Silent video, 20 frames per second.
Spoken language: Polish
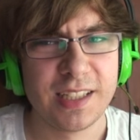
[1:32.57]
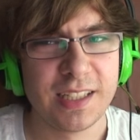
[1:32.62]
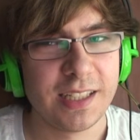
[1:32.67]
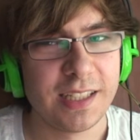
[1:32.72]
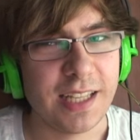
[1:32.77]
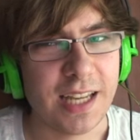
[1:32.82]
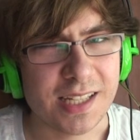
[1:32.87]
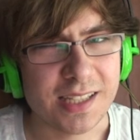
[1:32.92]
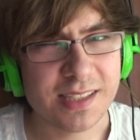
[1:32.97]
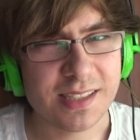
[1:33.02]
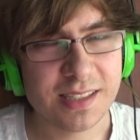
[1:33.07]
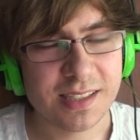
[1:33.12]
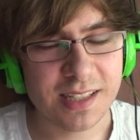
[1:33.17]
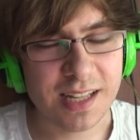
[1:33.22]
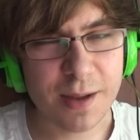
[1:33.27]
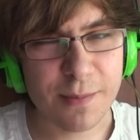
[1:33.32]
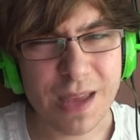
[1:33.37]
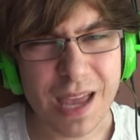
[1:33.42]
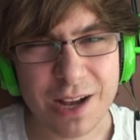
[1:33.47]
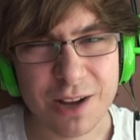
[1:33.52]
Ja
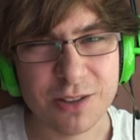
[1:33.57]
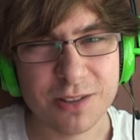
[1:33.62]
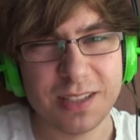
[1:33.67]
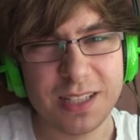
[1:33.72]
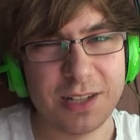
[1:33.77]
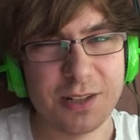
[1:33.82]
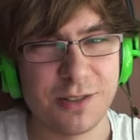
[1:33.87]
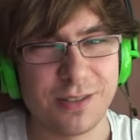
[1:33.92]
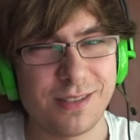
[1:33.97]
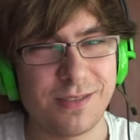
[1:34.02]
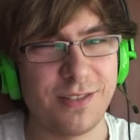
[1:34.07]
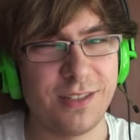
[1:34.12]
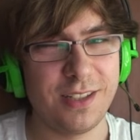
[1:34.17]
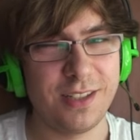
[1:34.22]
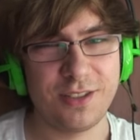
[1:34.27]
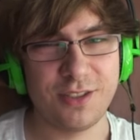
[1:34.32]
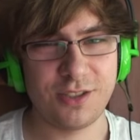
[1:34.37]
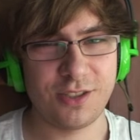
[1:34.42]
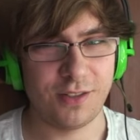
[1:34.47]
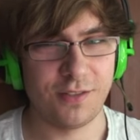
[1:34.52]
znam jako tako
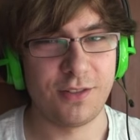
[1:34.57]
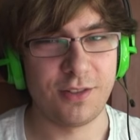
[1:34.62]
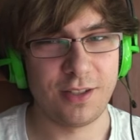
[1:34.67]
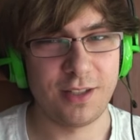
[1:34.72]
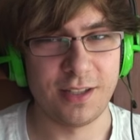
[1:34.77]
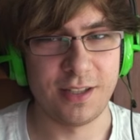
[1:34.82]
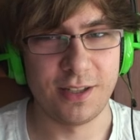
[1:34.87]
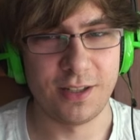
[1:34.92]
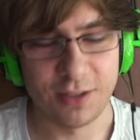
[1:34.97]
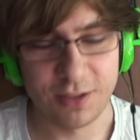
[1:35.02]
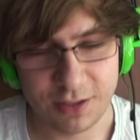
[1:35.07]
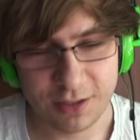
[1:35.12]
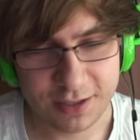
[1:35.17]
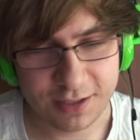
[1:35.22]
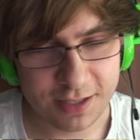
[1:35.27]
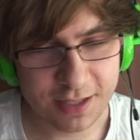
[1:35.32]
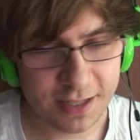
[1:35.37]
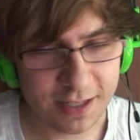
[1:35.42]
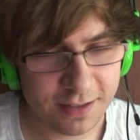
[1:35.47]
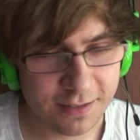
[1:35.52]
swoje drzewo
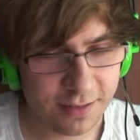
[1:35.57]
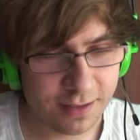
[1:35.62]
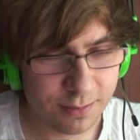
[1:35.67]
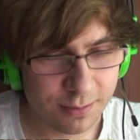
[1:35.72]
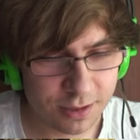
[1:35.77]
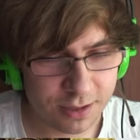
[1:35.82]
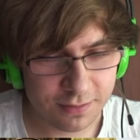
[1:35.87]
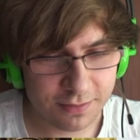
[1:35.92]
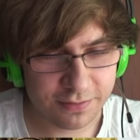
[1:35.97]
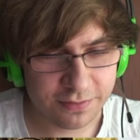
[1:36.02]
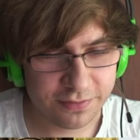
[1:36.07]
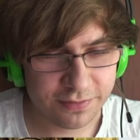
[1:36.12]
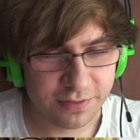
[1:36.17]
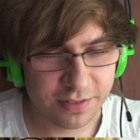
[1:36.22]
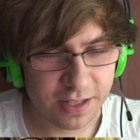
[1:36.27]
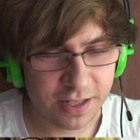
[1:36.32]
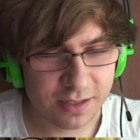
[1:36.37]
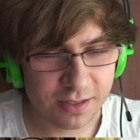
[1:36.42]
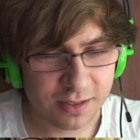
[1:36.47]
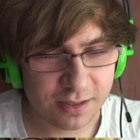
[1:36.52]
genealogiczne i wiem, że
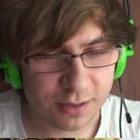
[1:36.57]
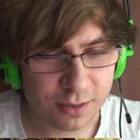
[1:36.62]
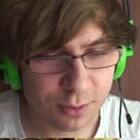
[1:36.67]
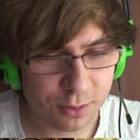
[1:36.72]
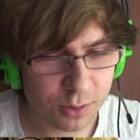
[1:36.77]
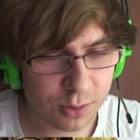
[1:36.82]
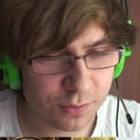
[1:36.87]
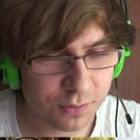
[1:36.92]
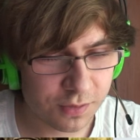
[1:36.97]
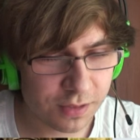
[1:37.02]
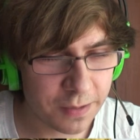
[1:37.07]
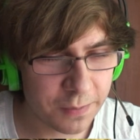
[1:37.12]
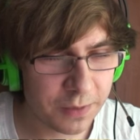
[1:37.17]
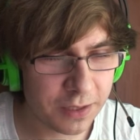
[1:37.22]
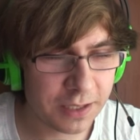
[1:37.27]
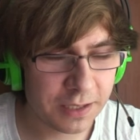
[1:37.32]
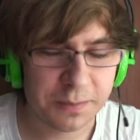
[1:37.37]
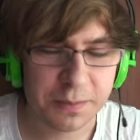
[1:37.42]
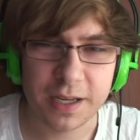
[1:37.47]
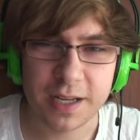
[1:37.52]
Francuzów tam
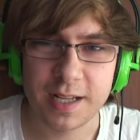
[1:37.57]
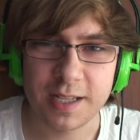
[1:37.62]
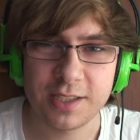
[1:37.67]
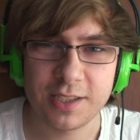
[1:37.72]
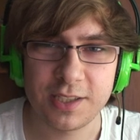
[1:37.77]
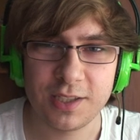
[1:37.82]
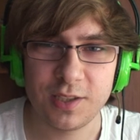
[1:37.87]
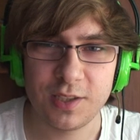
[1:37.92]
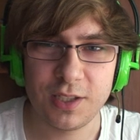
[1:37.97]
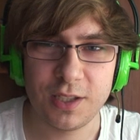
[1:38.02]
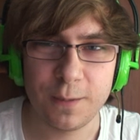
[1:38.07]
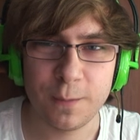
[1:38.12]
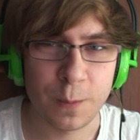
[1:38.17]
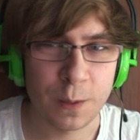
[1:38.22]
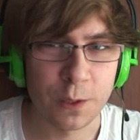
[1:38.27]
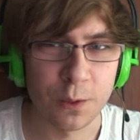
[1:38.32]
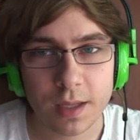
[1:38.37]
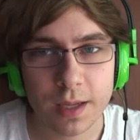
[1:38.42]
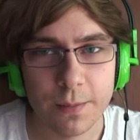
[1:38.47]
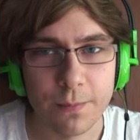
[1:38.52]
chyba raczej nie
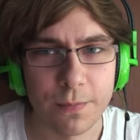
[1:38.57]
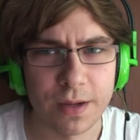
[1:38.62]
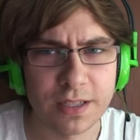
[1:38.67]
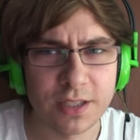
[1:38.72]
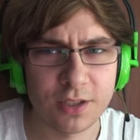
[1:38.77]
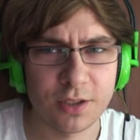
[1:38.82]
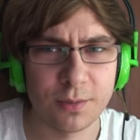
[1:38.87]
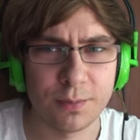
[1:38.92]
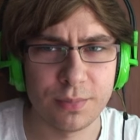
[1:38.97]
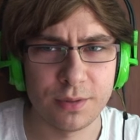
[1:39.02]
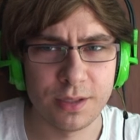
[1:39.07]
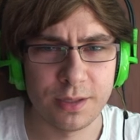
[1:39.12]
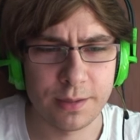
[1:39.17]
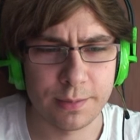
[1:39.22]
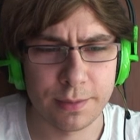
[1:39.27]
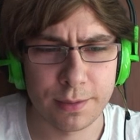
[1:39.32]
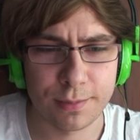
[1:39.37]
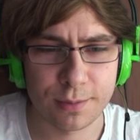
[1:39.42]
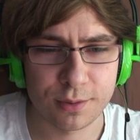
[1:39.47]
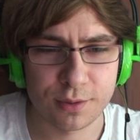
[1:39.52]
było. Bardziej to byli
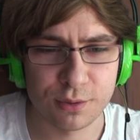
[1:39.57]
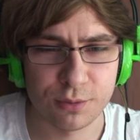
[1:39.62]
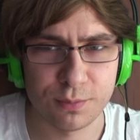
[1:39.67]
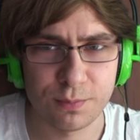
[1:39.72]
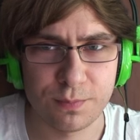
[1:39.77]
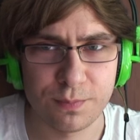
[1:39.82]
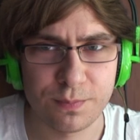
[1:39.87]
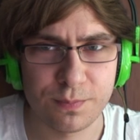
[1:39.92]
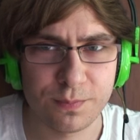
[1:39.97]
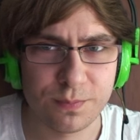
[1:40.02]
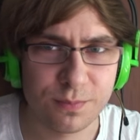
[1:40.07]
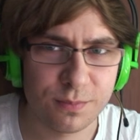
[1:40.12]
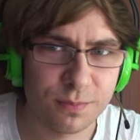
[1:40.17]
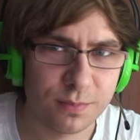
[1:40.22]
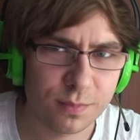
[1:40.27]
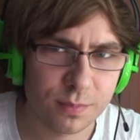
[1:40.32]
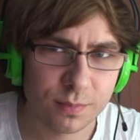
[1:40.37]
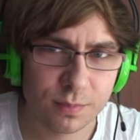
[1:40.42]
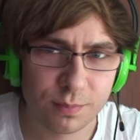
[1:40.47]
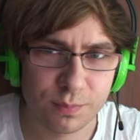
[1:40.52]
chyba po prostu
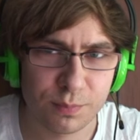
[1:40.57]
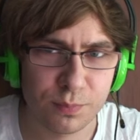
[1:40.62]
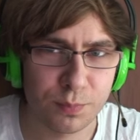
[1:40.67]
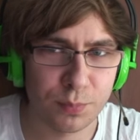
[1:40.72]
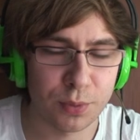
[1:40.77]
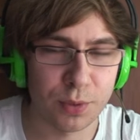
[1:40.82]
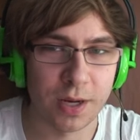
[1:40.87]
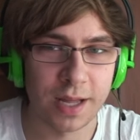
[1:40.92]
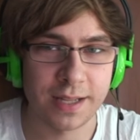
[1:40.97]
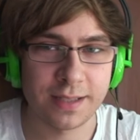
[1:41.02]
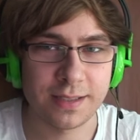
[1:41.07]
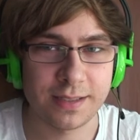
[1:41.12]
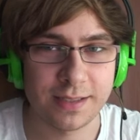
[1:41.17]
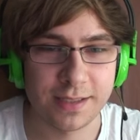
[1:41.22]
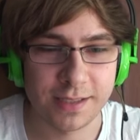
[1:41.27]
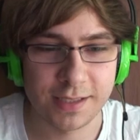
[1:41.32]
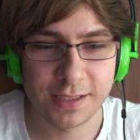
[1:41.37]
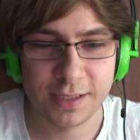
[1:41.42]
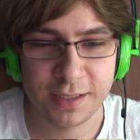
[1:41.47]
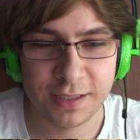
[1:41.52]

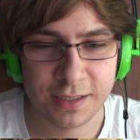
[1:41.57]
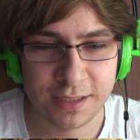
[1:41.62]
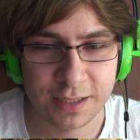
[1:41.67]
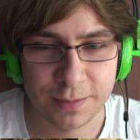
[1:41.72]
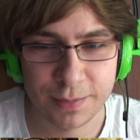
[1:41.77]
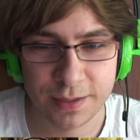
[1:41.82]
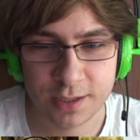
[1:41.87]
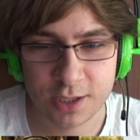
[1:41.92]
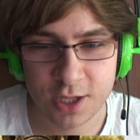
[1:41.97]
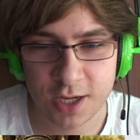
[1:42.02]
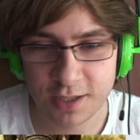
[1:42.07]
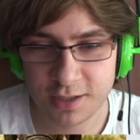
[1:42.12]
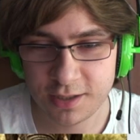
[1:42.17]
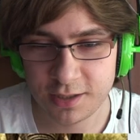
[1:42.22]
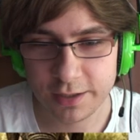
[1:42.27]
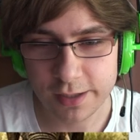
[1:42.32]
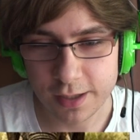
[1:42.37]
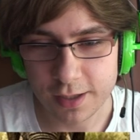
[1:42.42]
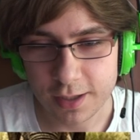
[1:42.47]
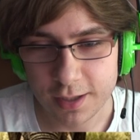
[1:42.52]
Polacy i chyba
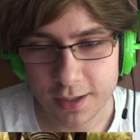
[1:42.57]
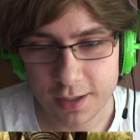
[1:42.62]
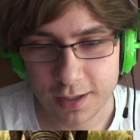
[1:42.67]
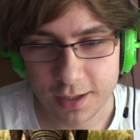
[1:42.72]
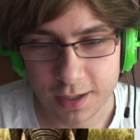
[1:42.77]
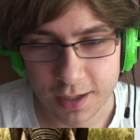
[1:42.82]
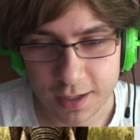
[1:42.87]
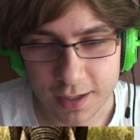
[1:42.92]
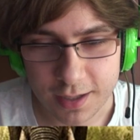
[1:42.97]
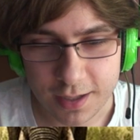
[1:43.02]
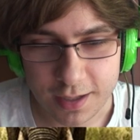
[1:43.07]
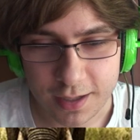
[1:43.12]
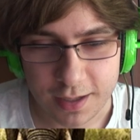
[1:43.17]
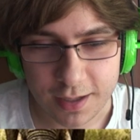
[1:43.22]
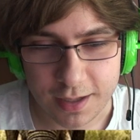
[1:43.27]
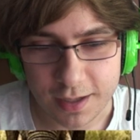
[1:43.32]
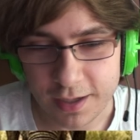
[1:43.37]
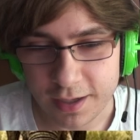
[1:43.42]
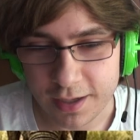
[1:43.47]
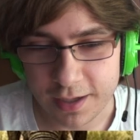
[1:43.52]
Czesi.
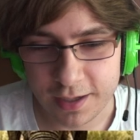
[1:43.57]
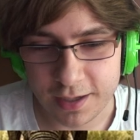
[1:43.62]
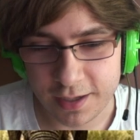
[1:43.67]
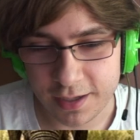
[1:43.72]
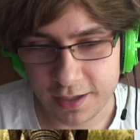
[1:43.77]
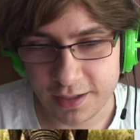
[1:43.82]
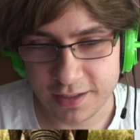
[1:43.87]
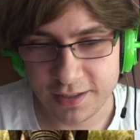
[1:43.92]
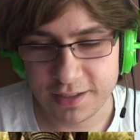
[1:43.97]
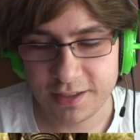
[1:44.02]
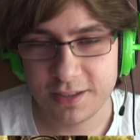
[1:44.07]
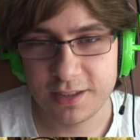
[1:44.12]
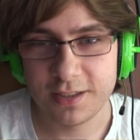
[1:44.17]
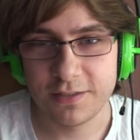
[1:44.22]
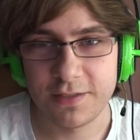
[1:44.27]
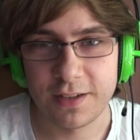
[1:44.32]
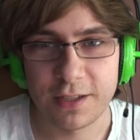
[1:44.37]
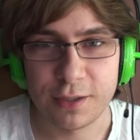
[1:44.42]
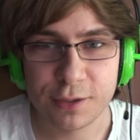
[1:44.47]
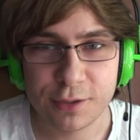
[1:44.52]
E,
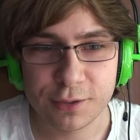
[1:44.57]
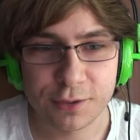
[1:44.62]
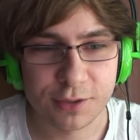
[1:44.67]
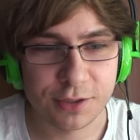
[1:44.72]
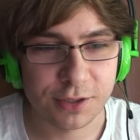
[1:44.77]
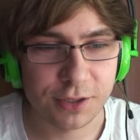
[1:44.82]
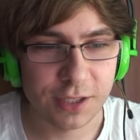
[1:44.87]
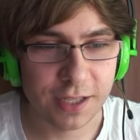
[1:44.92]
niźli Francuzi,